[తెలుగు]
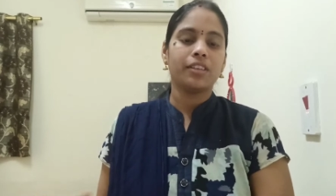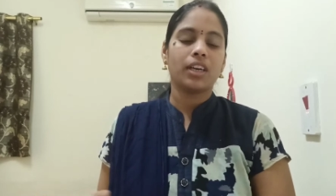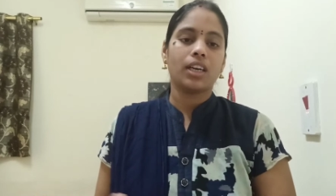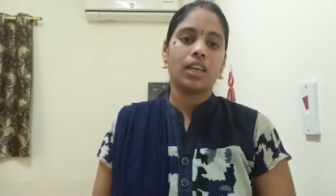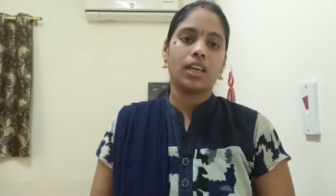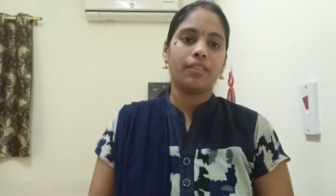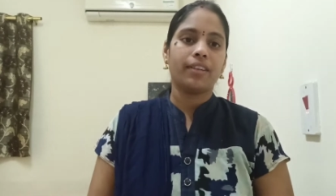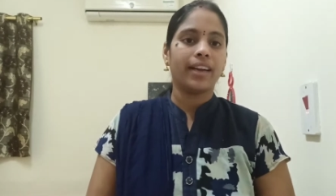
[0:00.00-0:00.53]
ఒక
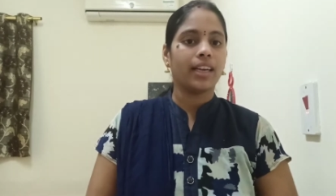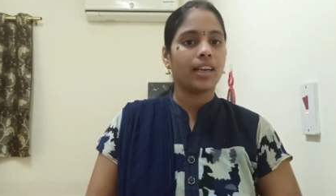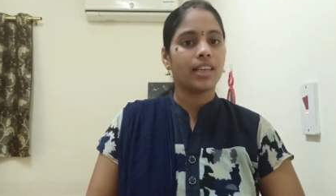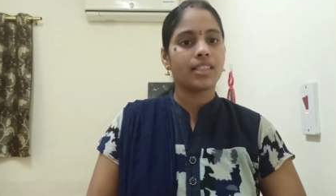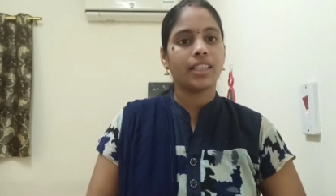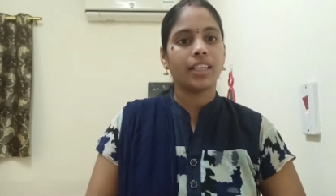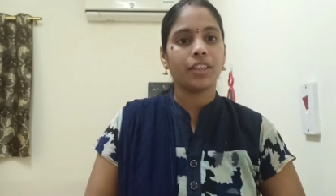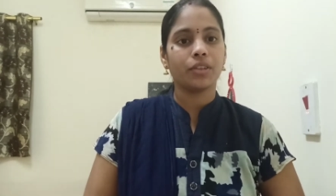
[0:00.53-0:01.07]
వెయిట్
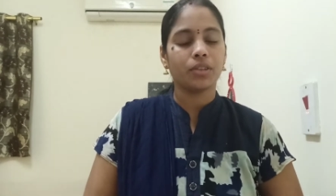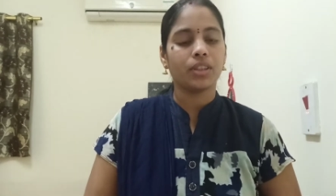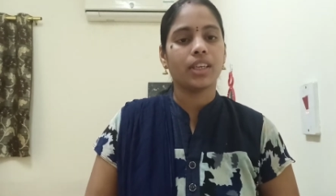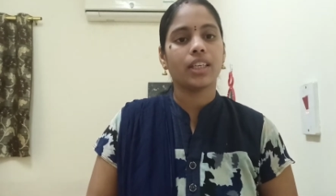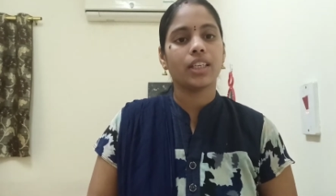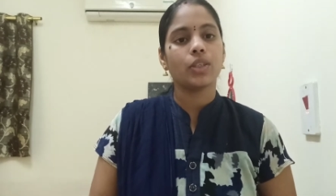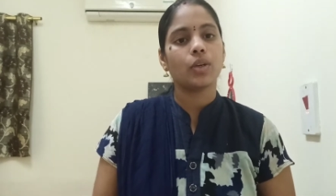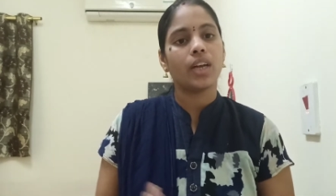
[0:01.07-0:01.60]
లాస్ డ్రింక్ ఉంది
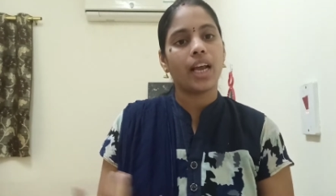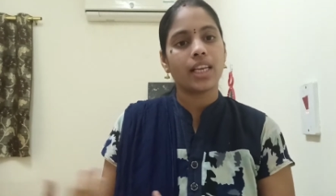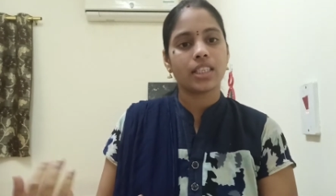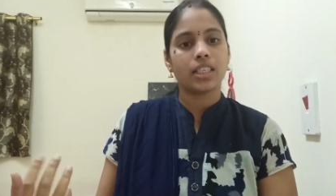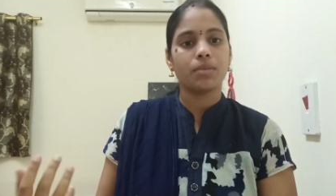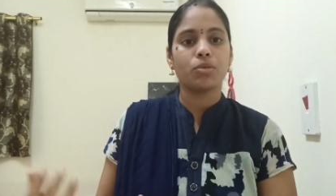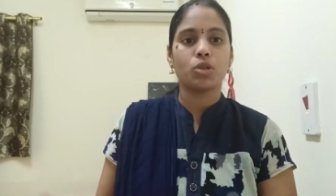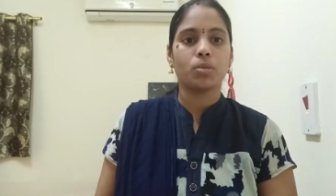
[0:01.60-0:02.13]
కదా సో లాస్ట్
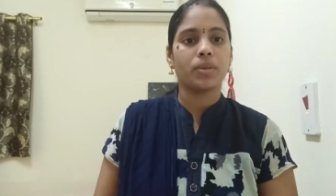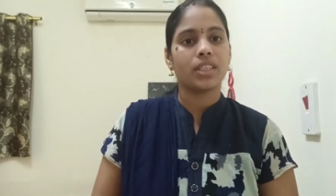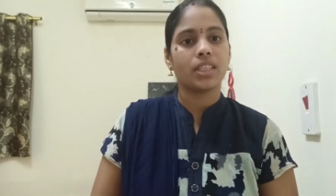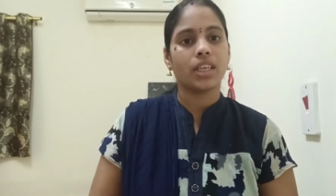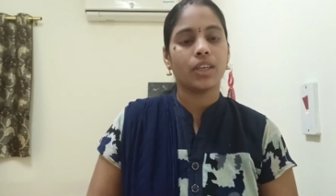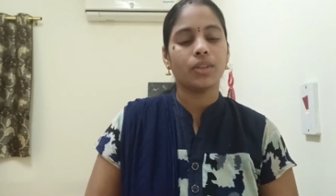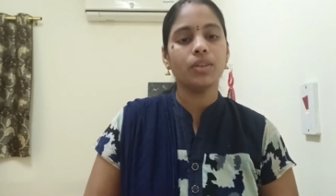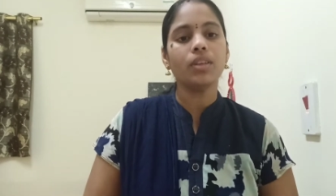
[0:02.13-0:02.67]
టైం
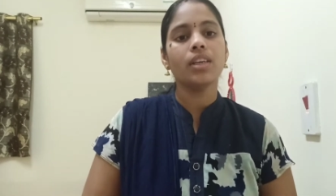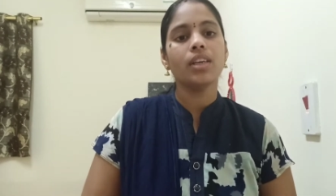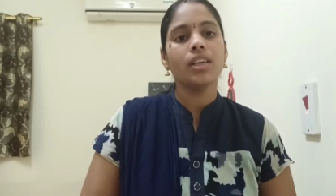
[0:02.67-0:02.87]
చూపించాను